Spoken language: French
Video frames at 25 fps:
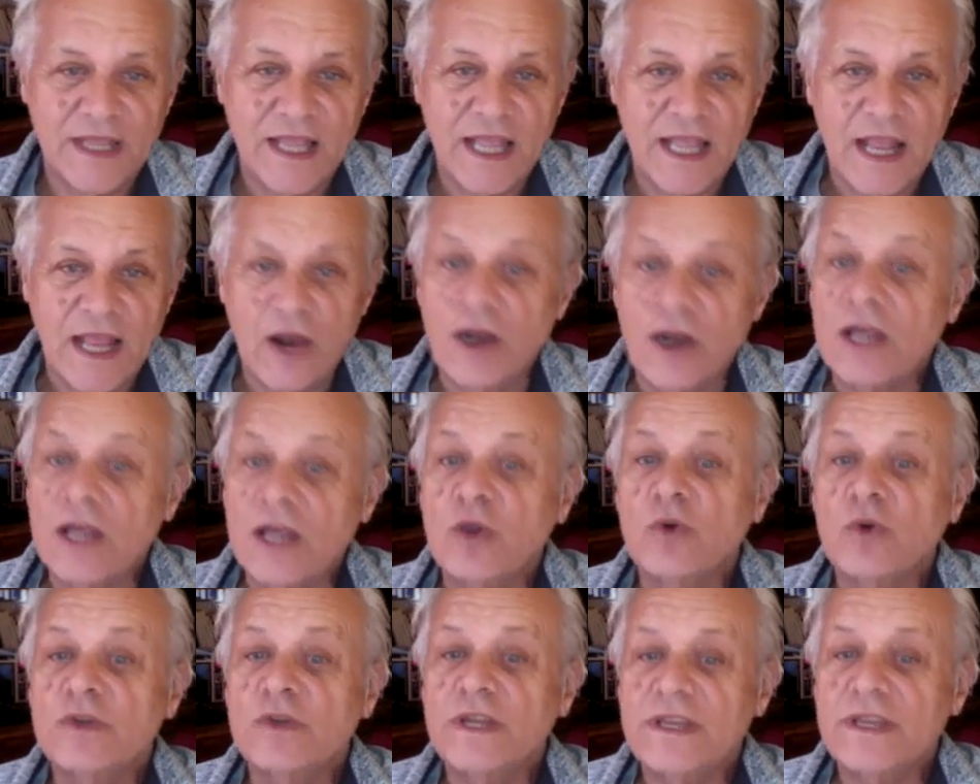la
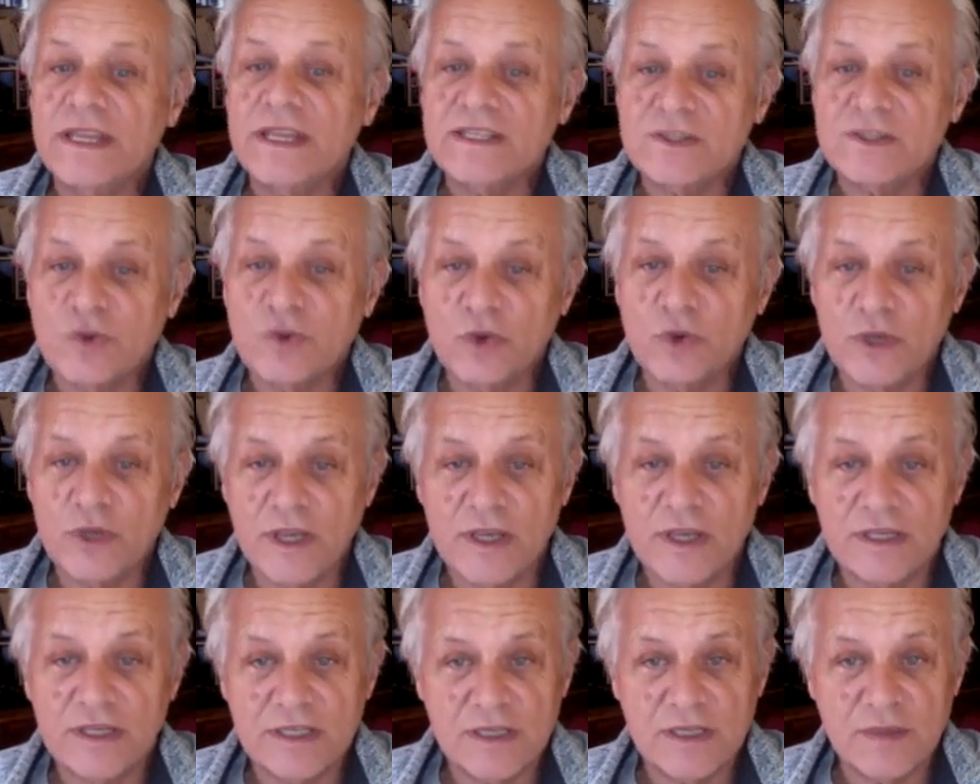condamnation qui a
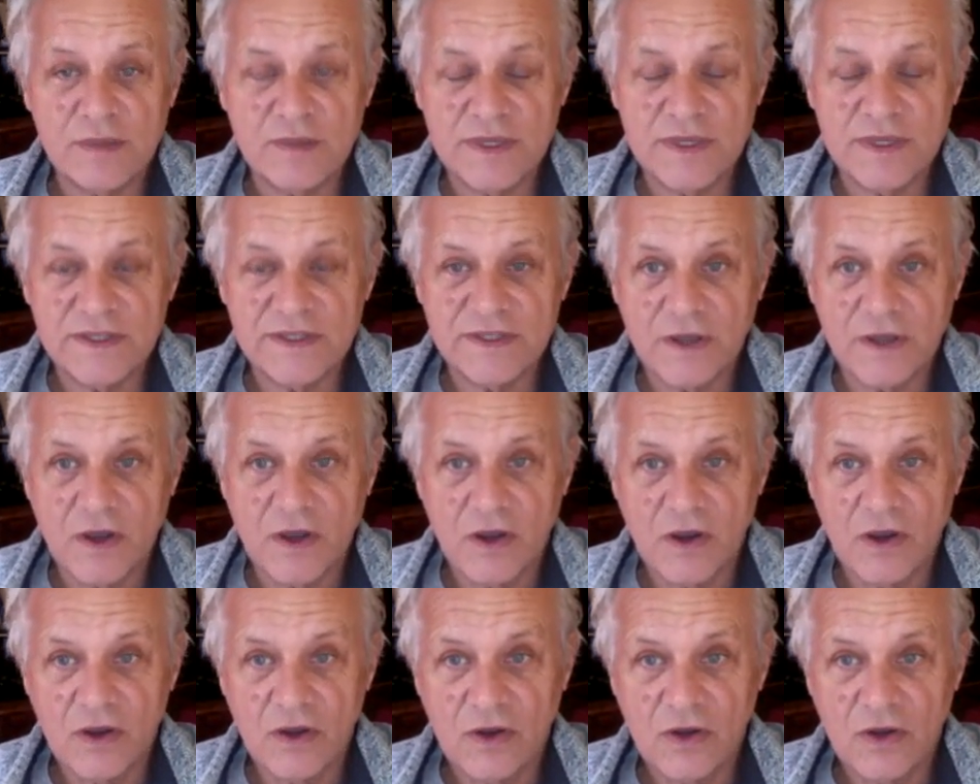été mise
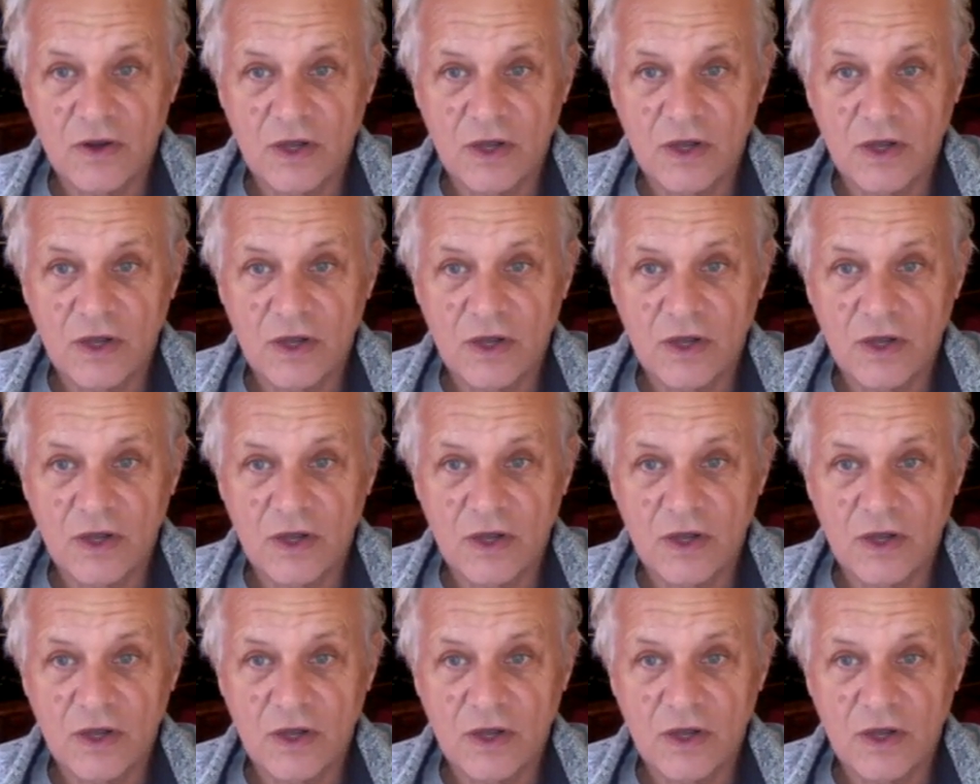en,